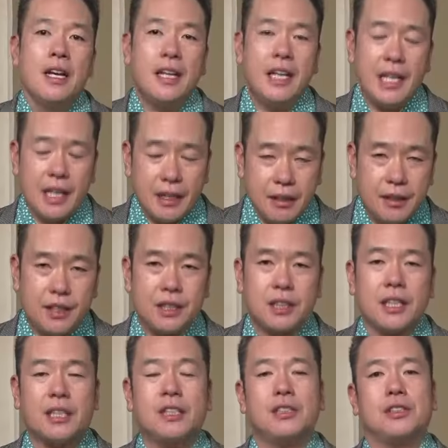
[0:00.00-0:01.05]
井口
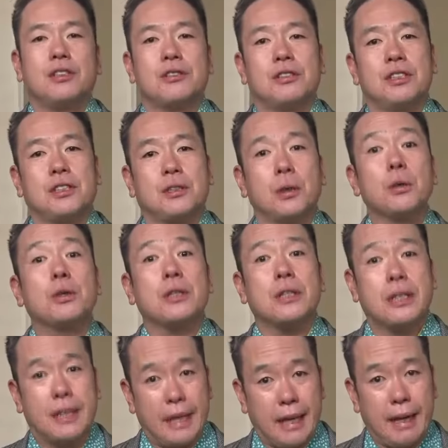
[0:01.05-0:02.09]
選手に
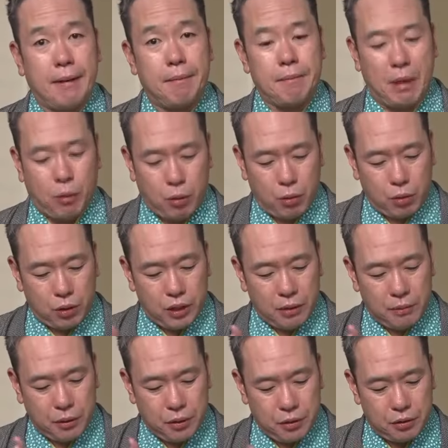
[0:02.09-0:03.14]
とって、まあ、ここ
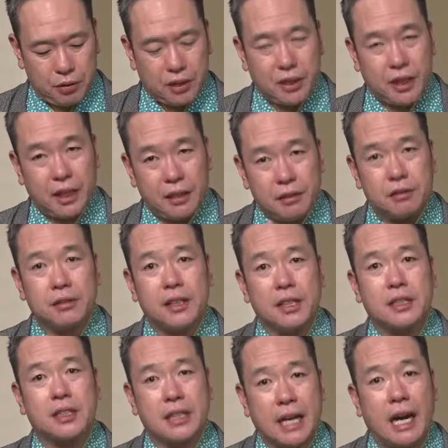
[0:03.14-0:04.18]
でも言ってるん
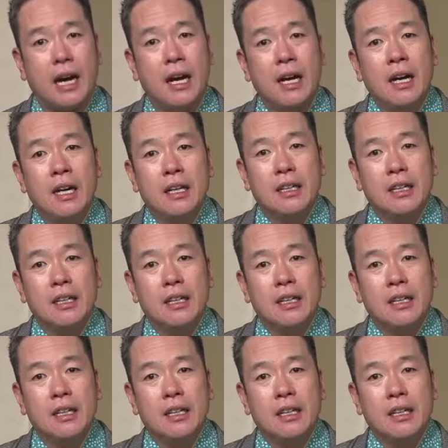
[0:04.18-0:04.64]
ですが、